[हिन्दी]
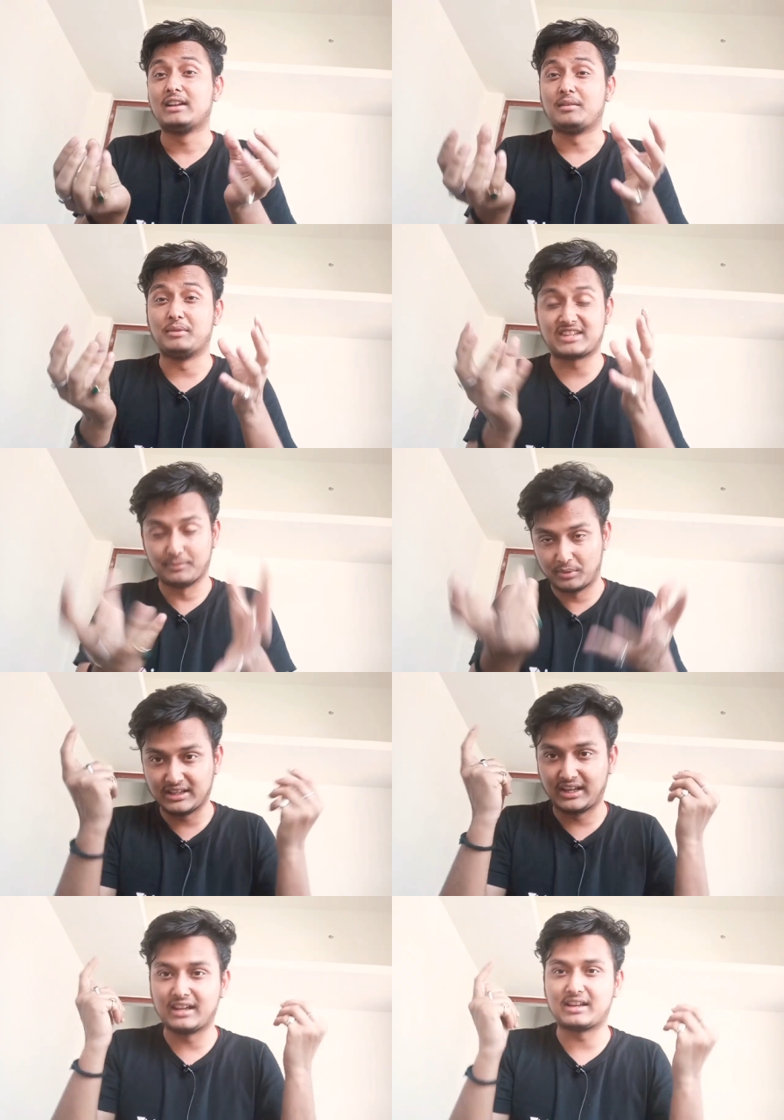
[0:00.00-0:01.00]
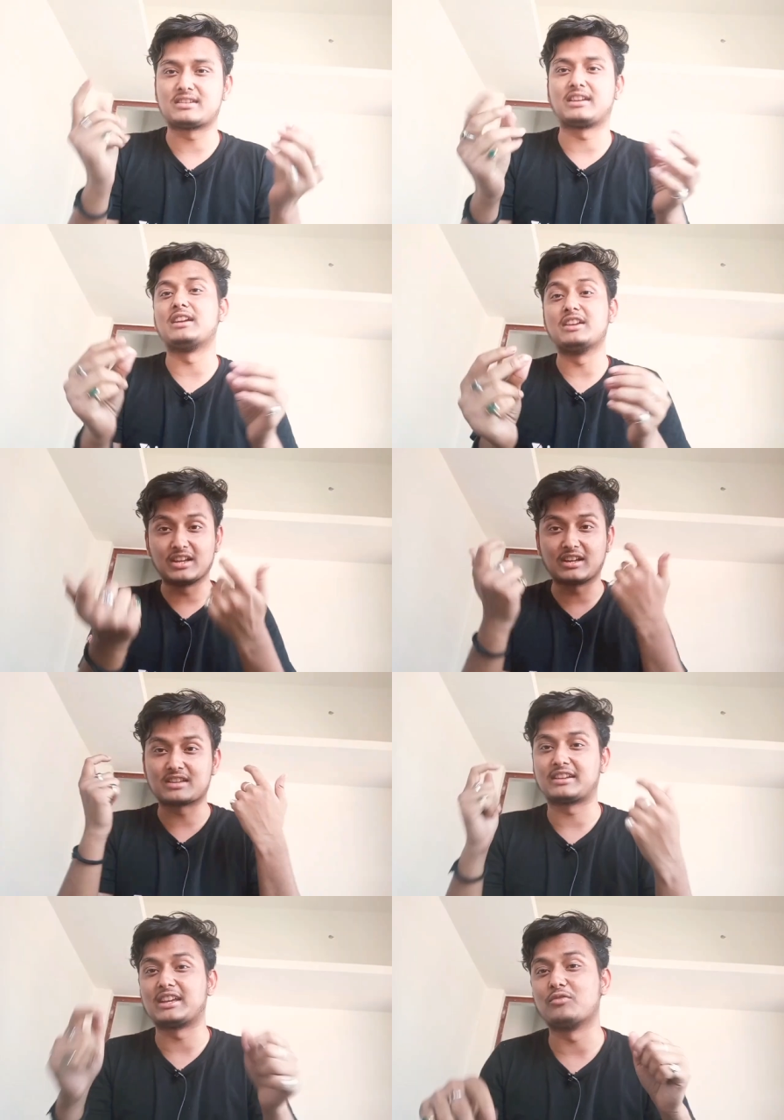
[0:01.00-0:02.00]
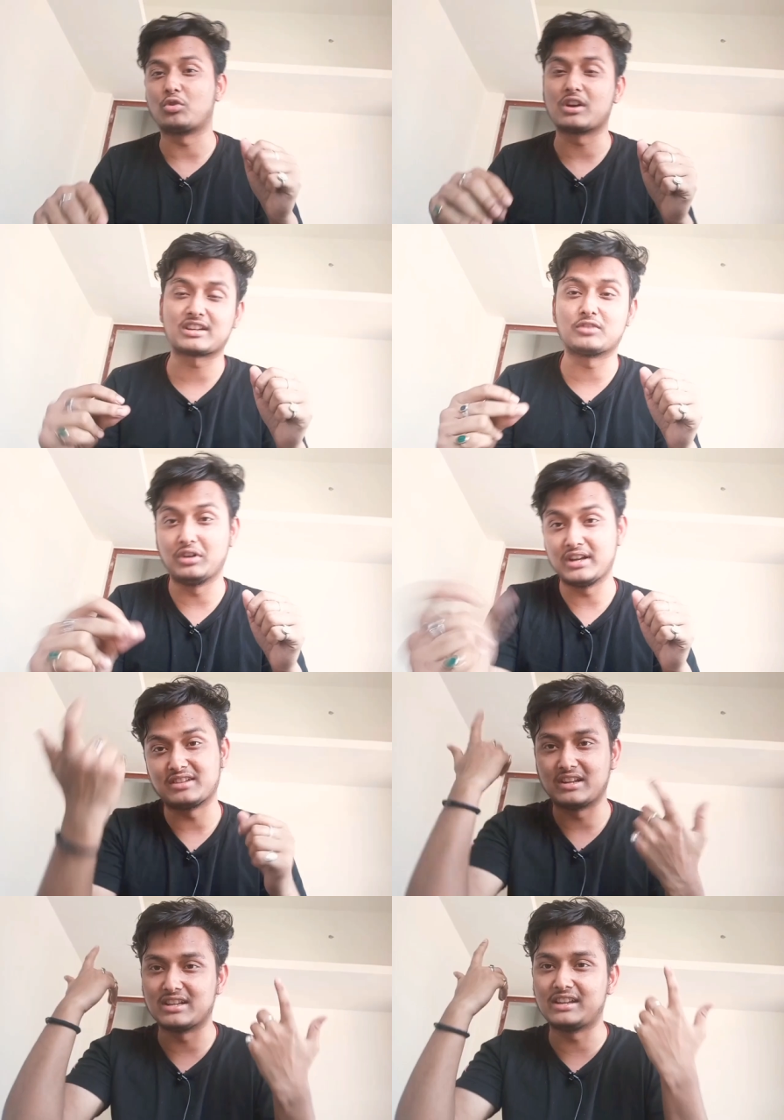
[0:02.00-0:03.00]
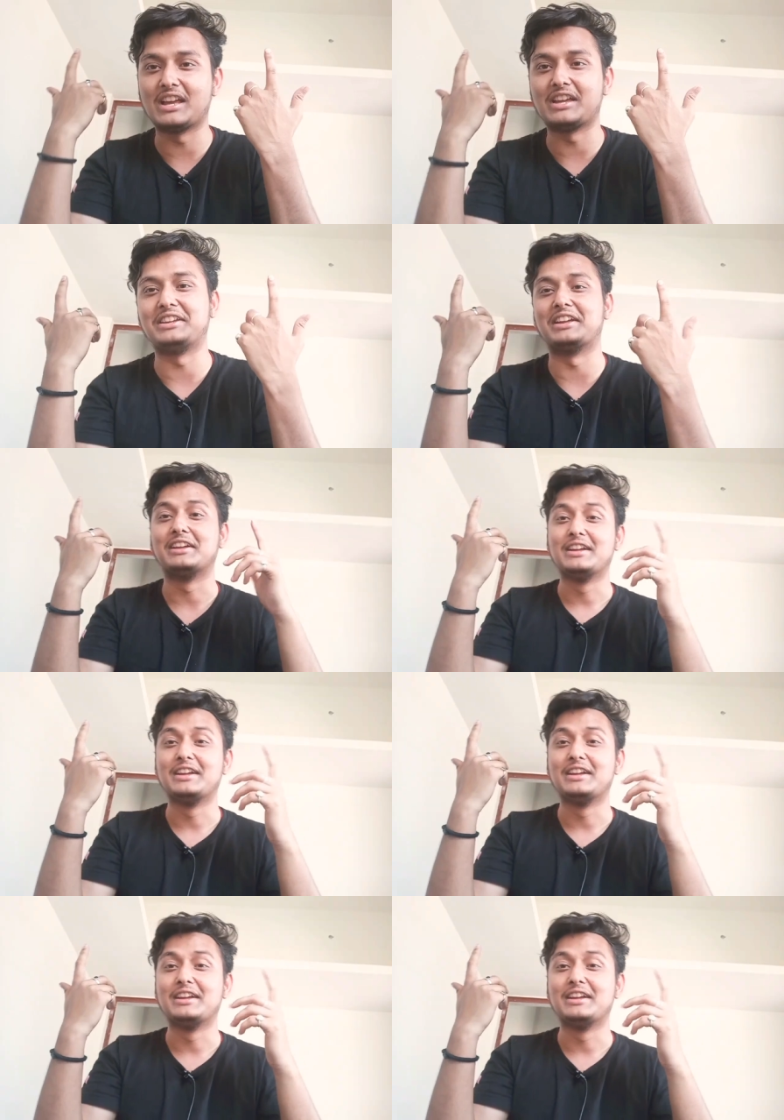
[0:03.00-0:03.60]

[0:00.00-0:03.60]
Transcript: में सम्पत्ति गेन कर सके ये कर सके वो कर सके वो इंडियन सिटीजन ही नहीं है